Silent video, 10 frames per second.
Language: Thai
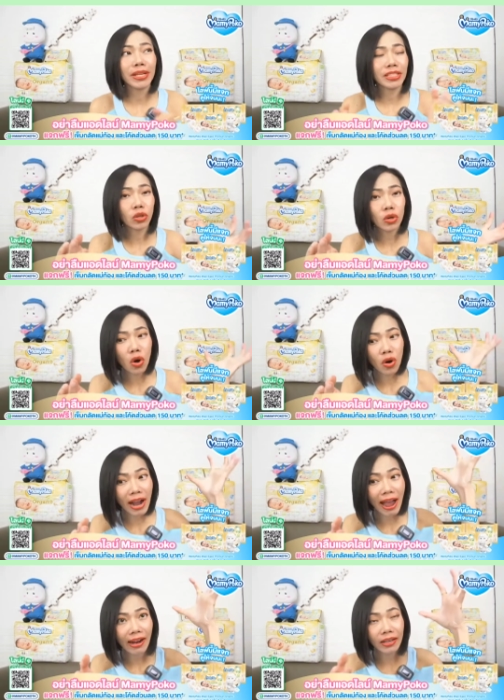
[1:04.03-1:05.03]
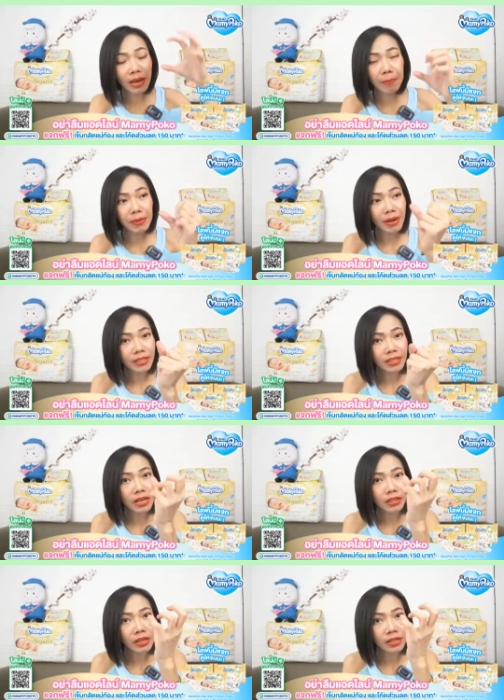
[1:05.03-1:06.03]
มันจะต้องรอกากในปริมาณที่เย
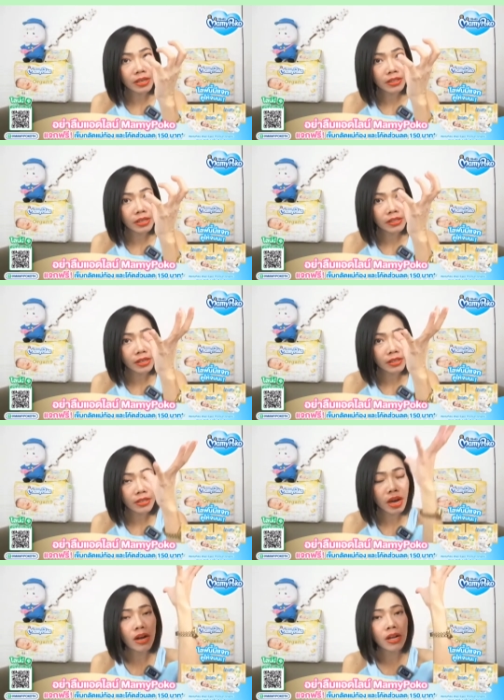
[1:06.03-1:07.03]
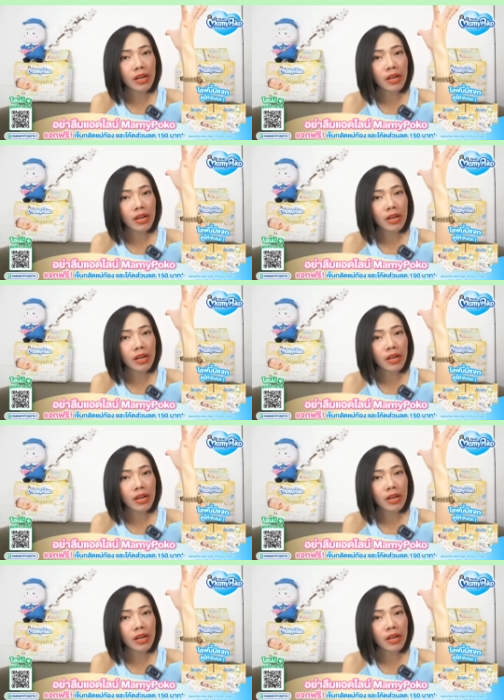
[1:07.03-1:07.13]
อะเยอะเยอะเยอะเยอะเยอะ